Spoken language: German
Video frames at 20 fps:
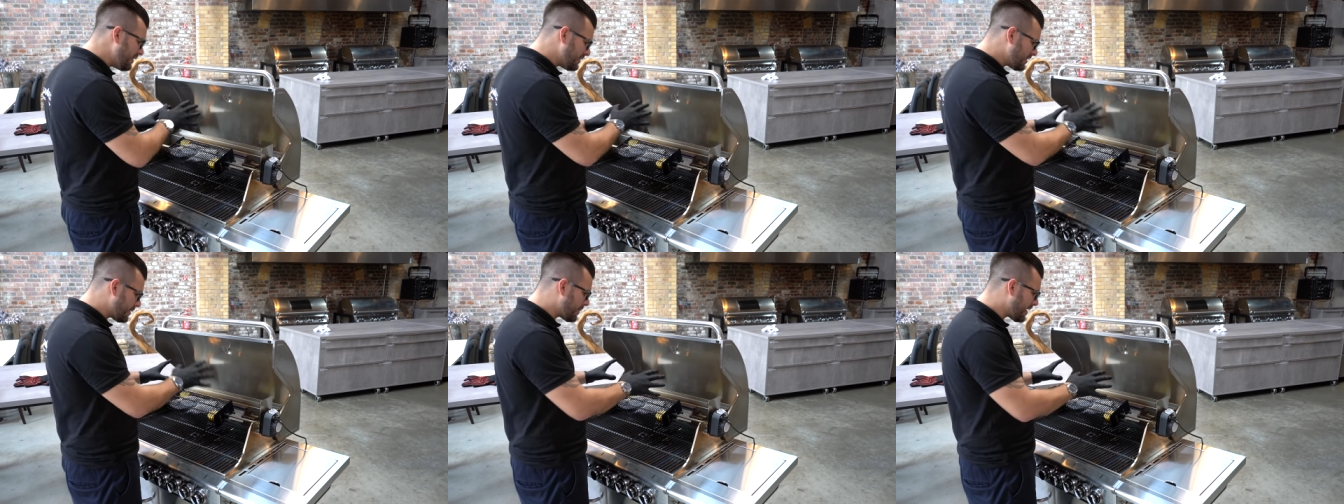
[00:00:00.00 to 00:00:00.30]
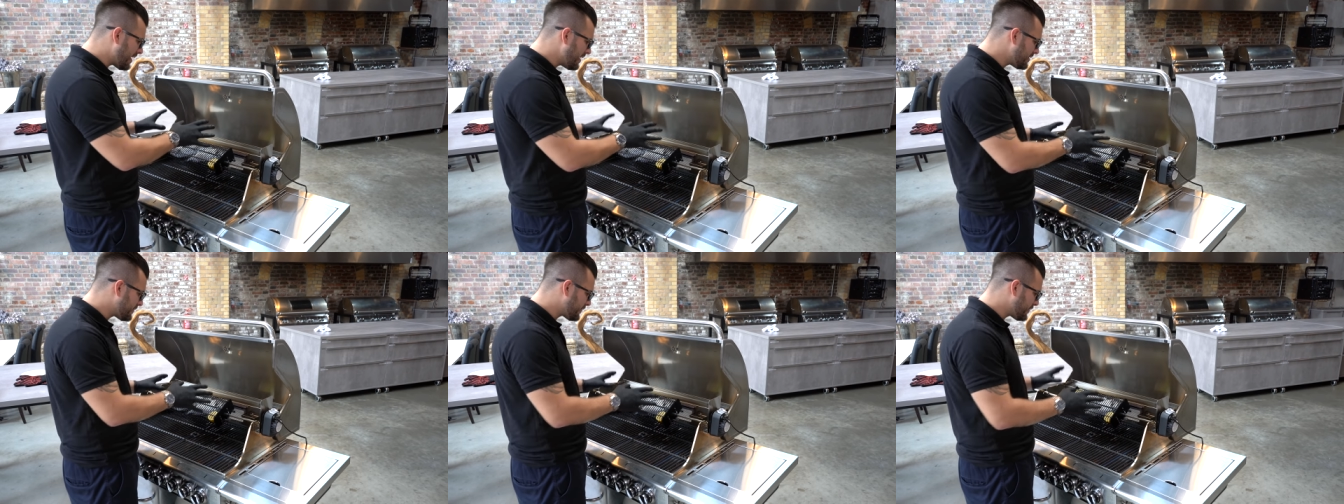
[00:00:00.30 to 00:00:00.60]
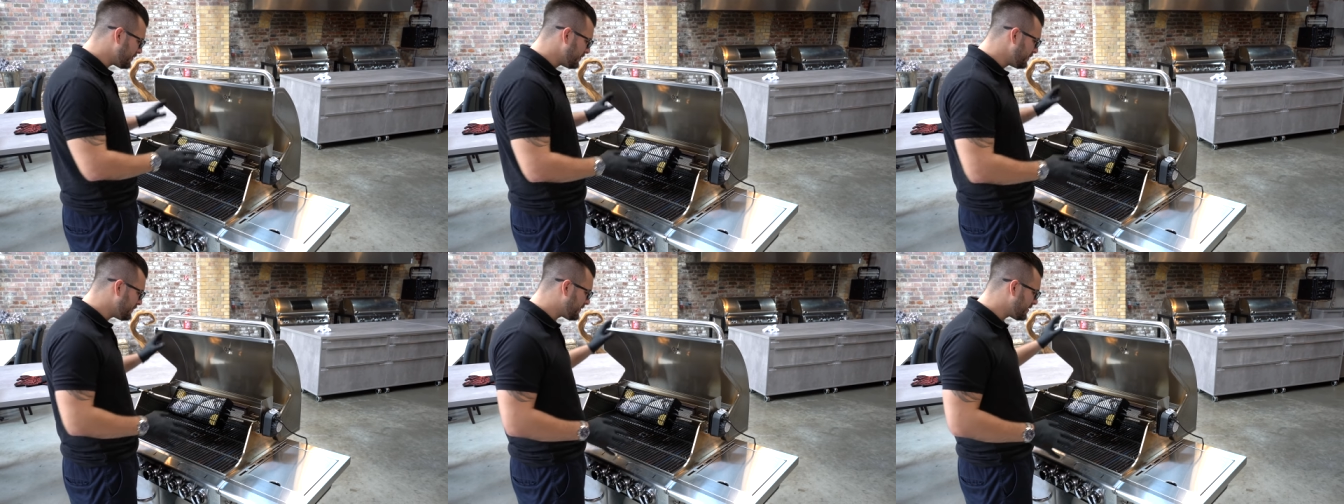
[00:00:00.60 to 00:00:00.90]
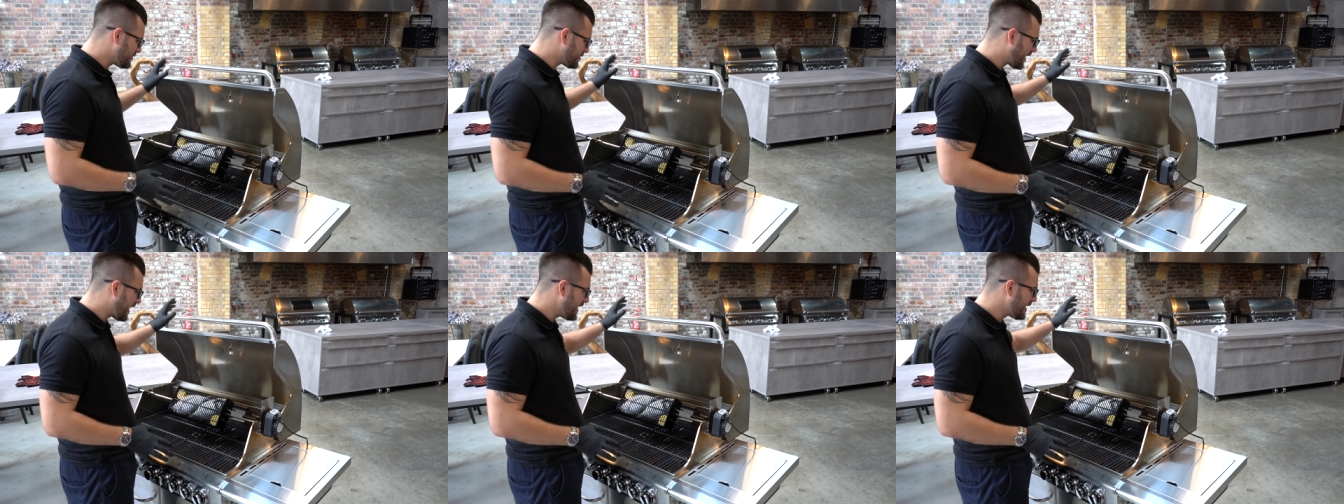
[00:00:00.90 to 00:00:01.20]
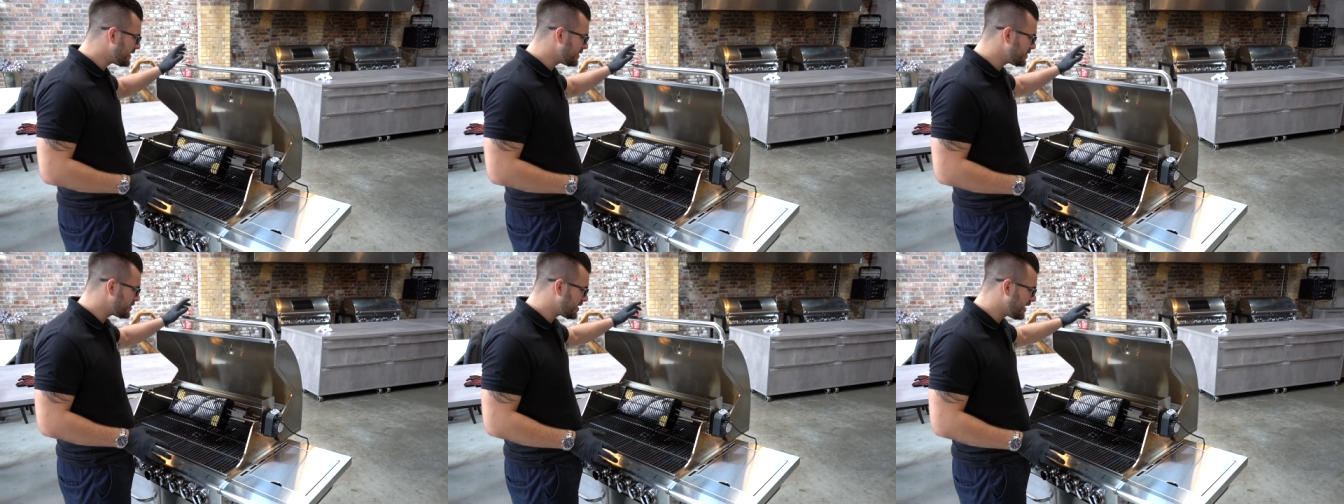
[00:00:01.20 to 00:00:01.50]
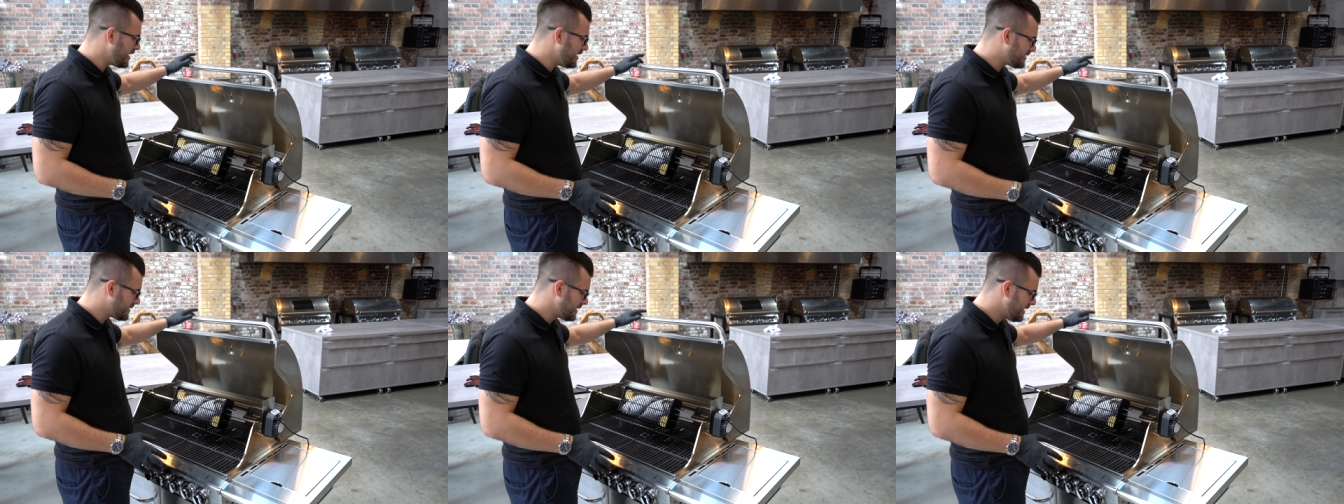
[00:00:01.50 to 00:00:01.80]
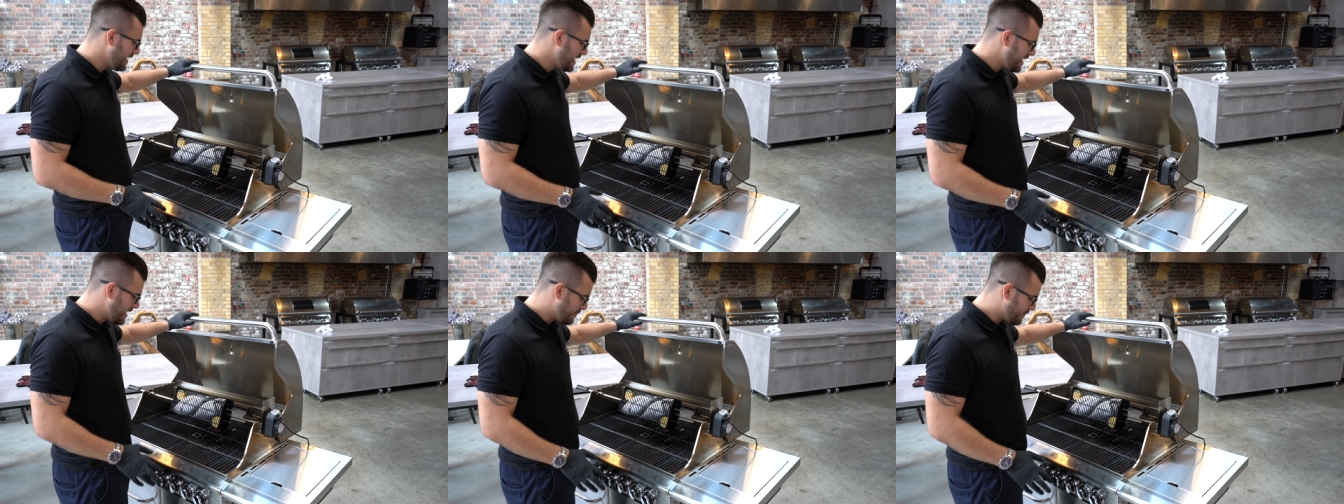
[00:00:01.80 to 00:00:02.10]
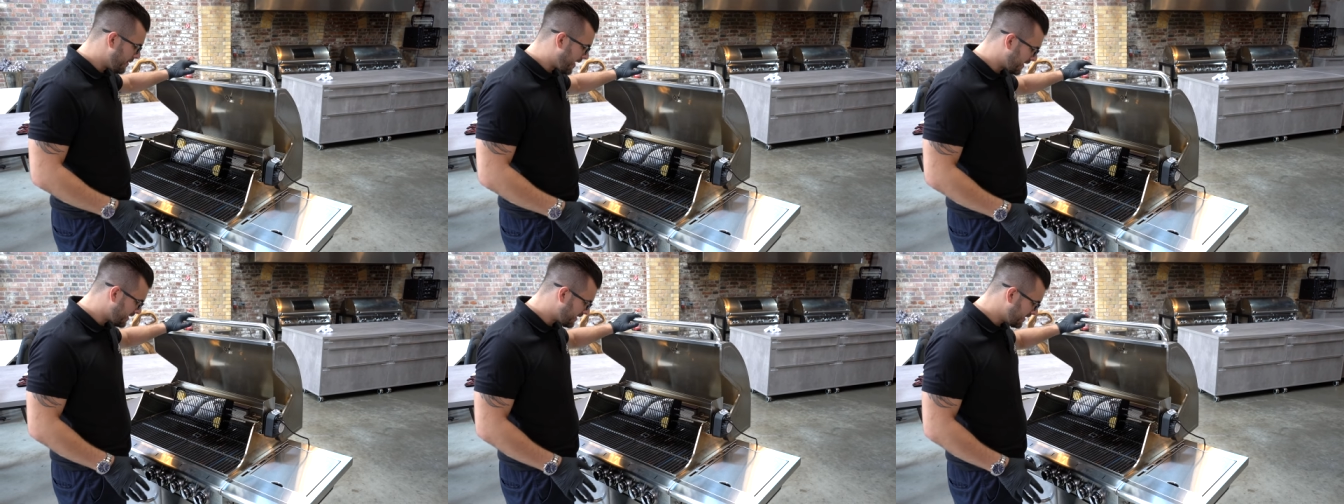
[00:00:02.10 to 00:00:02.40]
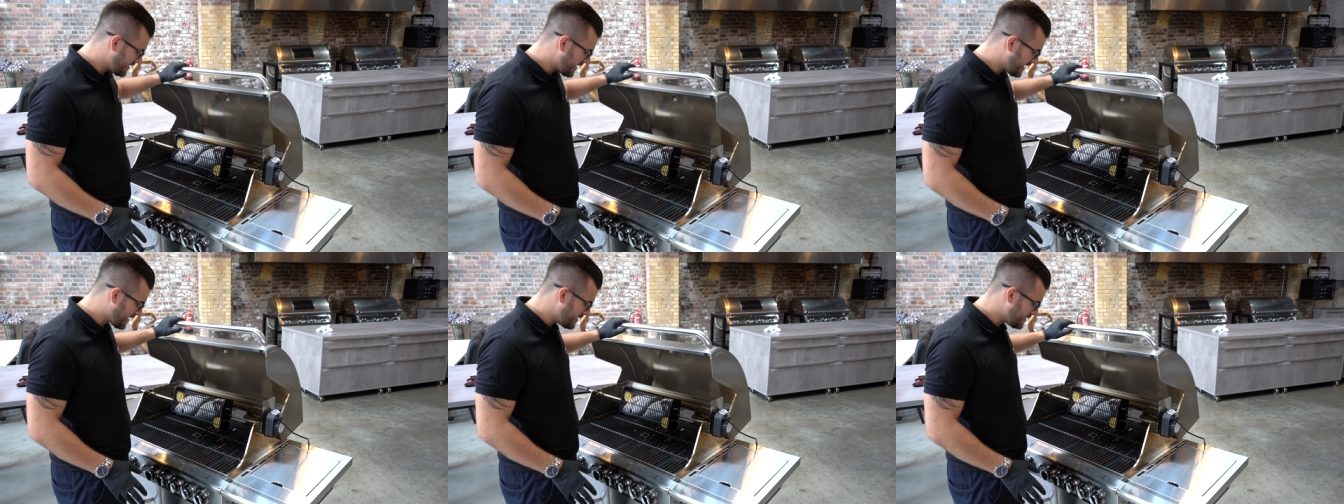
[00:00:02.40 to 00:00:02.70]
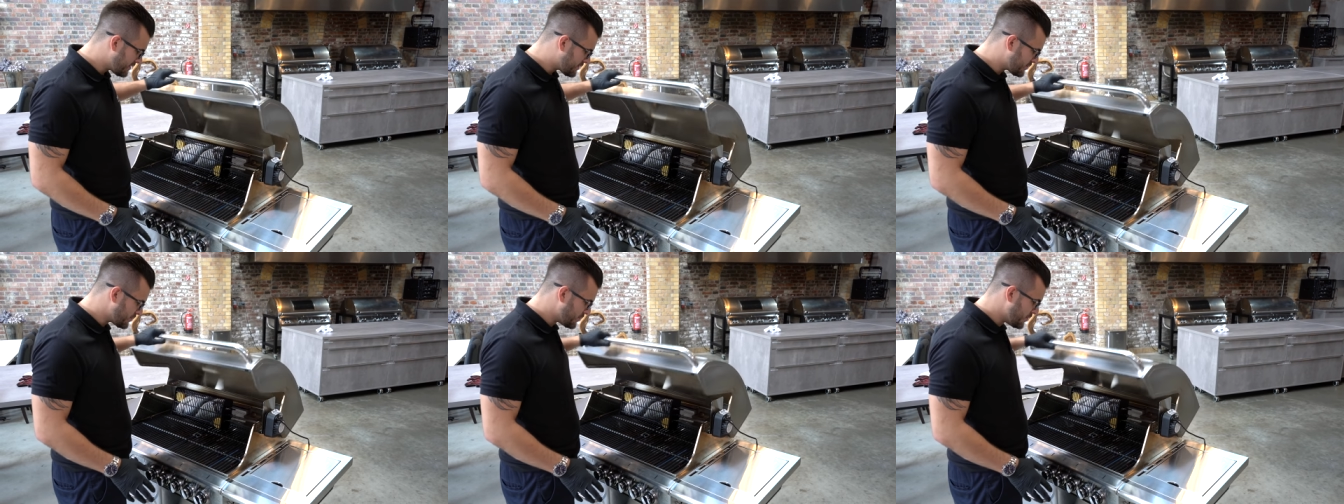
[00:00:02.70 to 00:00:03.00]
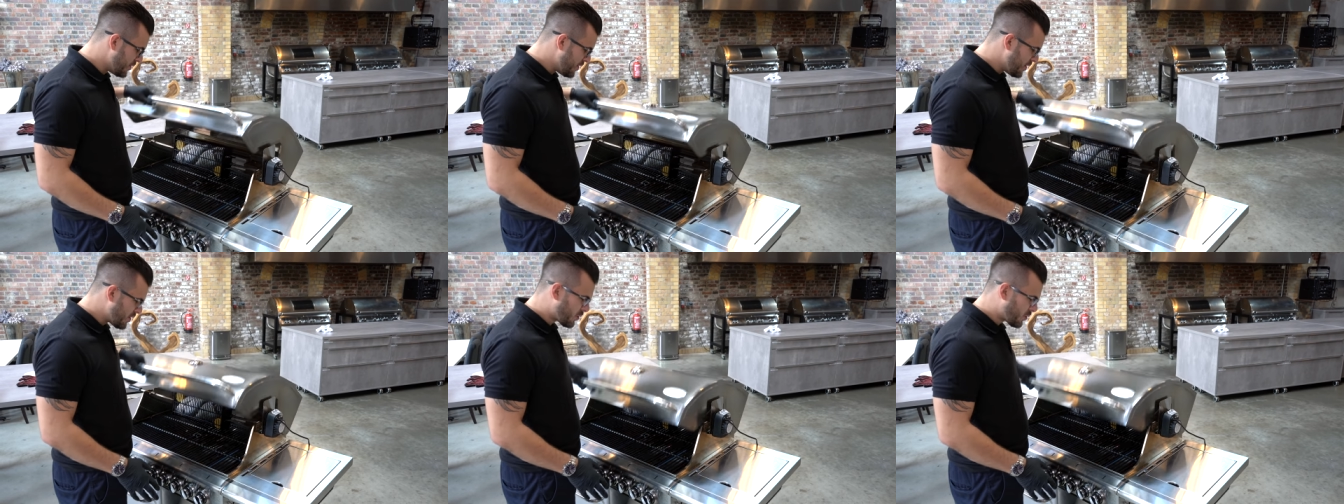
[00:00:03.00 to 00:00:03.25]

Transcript: Ich habe alles vernünftig eingestellt, mache den Deckel zu,